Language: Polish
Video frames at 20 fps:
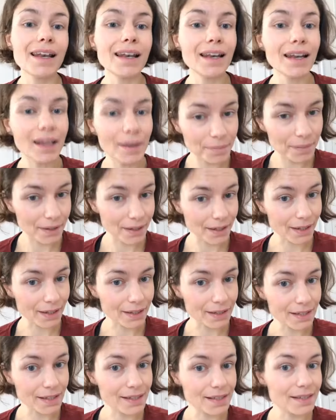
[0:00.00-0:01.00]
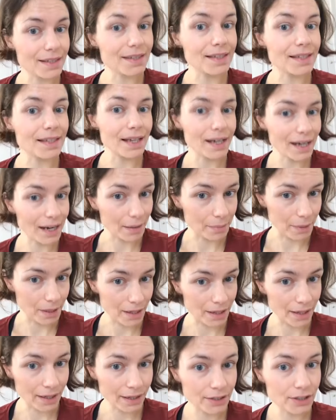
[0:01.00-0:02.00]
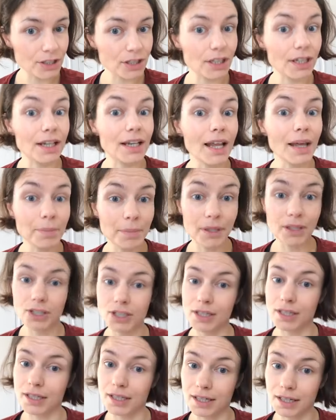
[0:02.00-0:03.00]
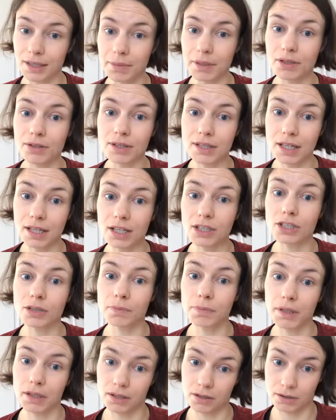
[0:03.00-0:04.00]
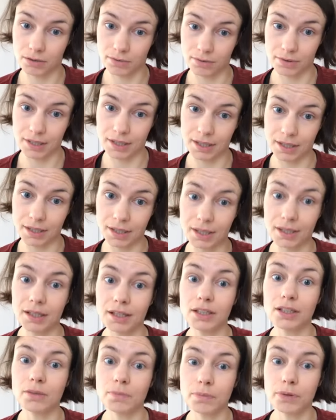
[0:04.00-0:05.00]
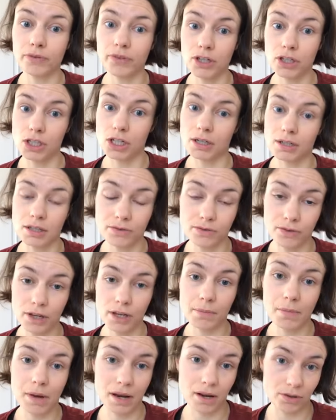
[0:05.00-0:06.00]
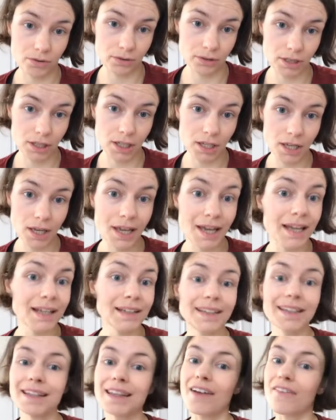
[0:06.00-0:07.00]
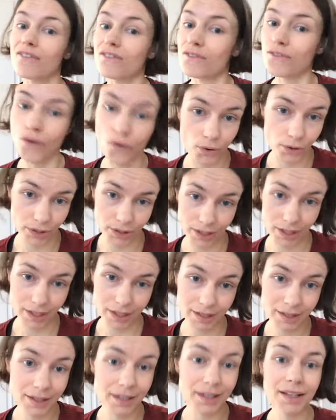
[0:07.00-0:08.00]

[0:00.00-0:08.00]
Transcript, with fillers: lepiej jest zarabiać i lepiej się zarabia, dostaje się pieniądze i powiększa swoje majątki nie na wojnie,